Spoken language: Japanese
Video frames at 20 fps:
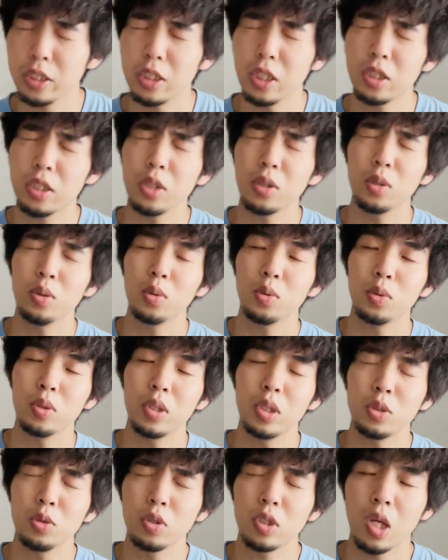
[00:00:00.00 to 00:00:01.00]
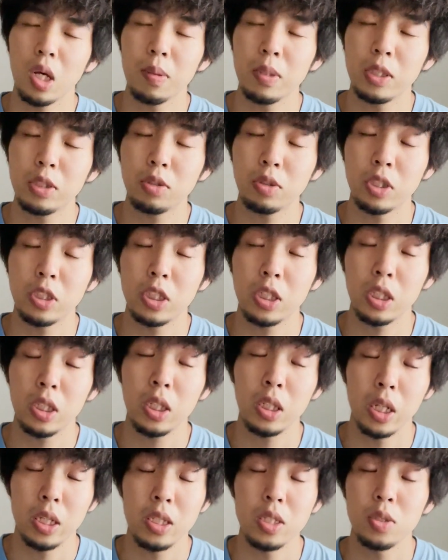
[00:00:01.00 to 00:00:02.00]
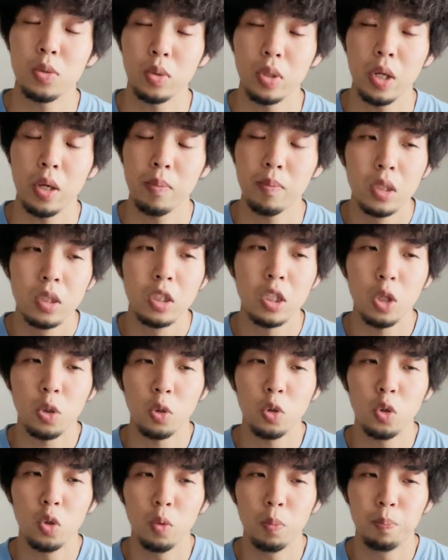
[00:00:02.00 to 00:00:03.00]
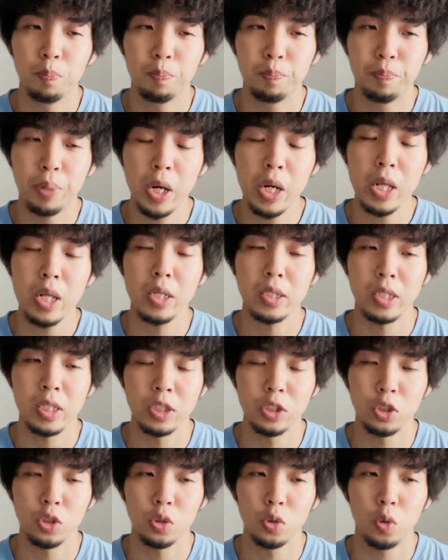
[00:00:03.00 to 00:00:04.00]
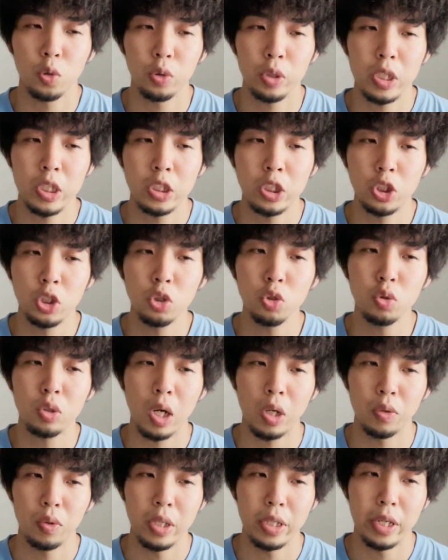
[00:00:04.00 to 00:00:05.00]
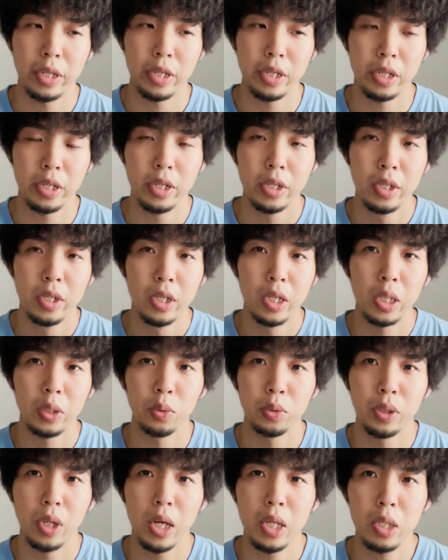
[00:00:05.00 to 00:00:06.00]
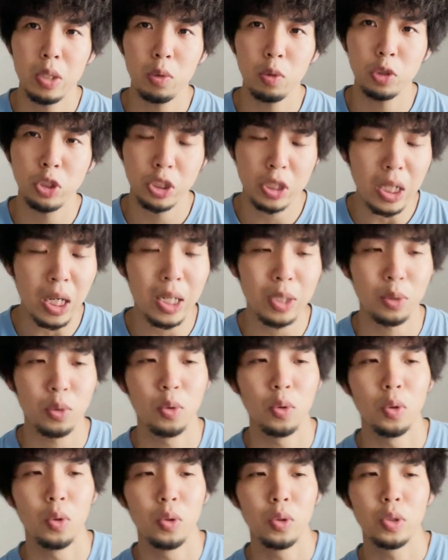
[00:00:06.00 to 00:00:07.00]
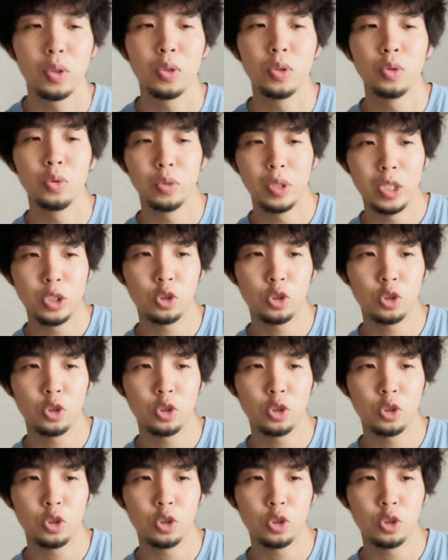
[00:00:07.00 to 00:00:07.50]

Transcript: ちゃったということで、ちょっと寂しくて仕方がないんですよね。じゃあこの、バレラ選手、この1週間の間に、あの、何をしたかというのをね、